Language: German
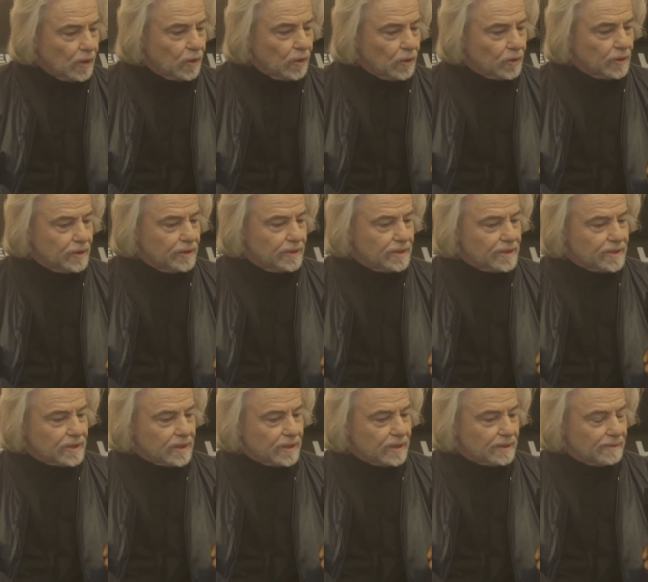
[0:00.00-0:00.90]

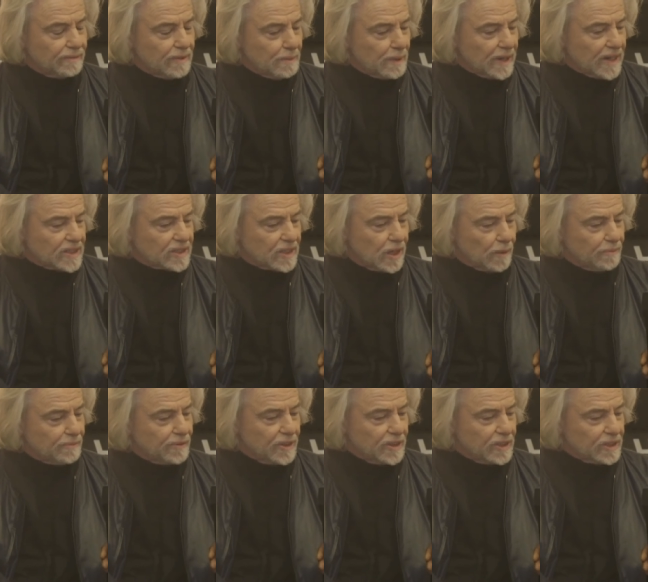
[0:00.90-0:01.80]
Und äh, wenn man das
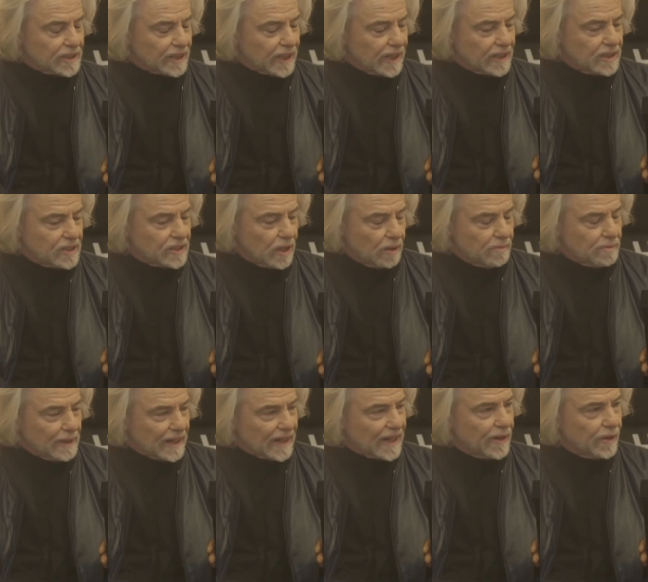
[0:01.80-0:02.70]
glaubwürdig trägt, ich glaube,
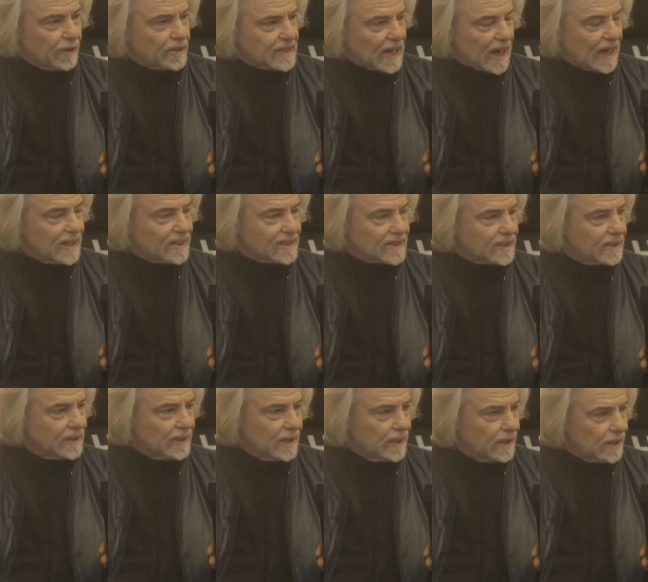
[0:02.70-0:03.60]
man kann heute alles
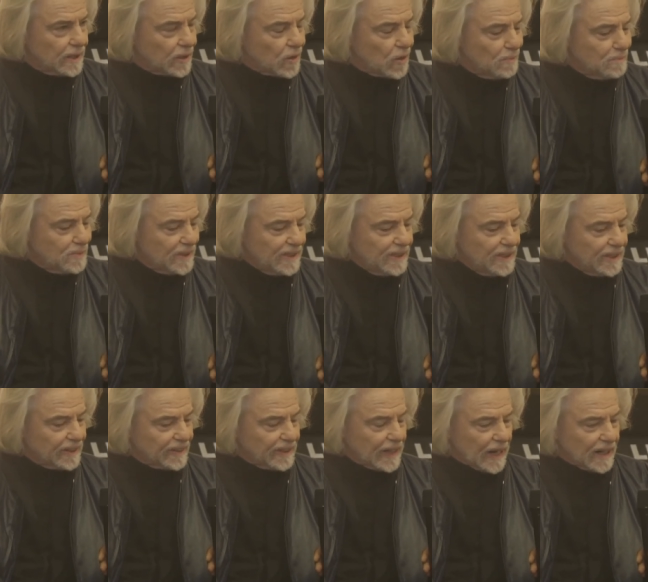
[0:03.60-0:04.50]
äh,
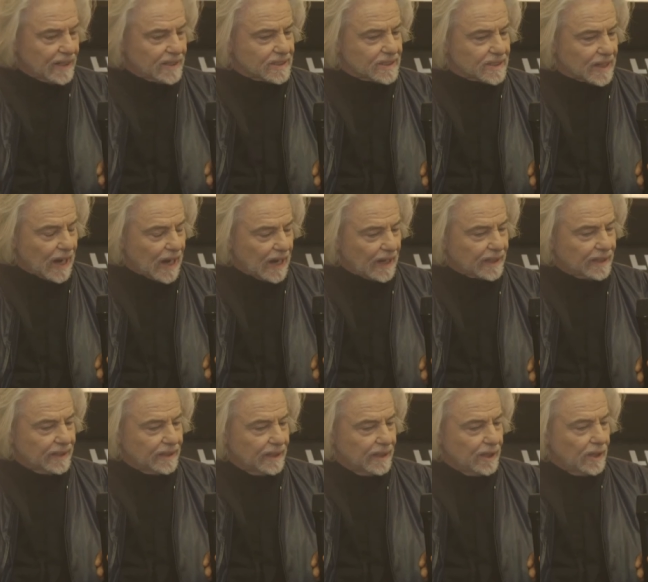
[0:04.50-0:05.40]
kombinieren, alles
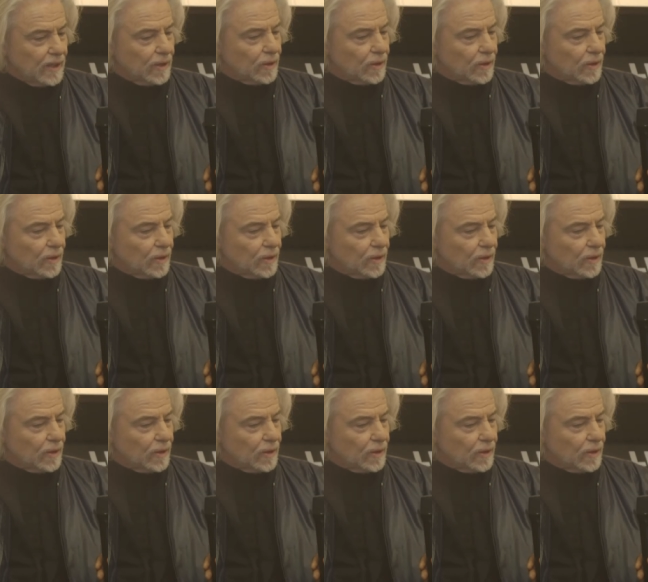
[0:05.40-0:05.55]
tragen.